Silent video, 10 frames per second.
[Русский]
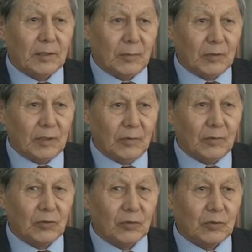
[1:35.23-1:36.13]
самое
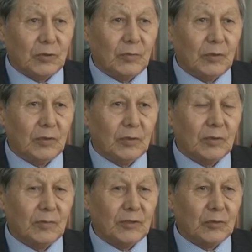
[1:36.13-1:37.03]
главное, что теперь
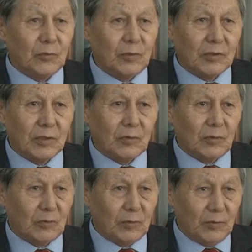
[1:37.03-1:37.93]
э, все туристы,
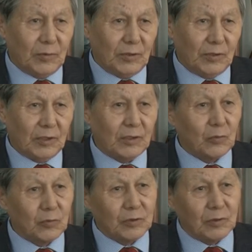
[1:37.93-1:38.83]
которые туда приезжают,
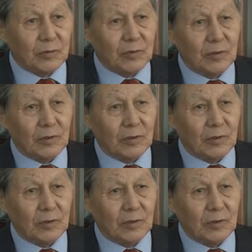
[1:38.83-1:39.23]
они узнают,